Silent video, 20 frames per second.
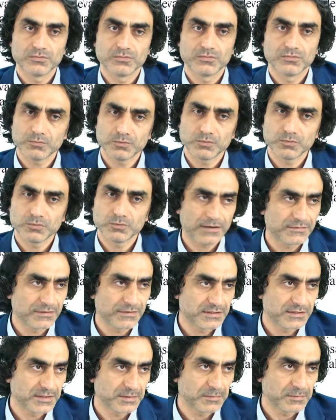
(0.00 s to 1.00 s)
bunlar
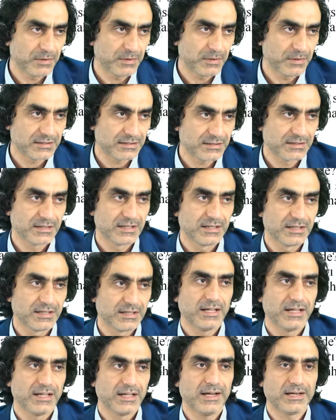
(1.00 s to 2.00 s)
münafık tipler
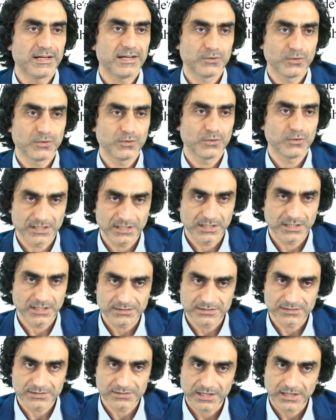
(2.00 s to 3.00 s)
her yola
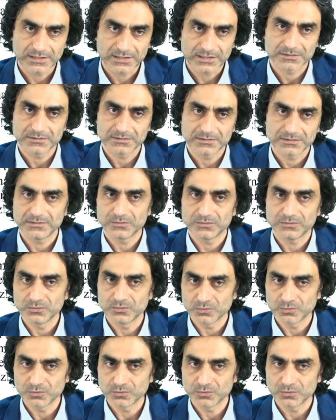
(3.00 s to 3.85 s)
gelir, her e,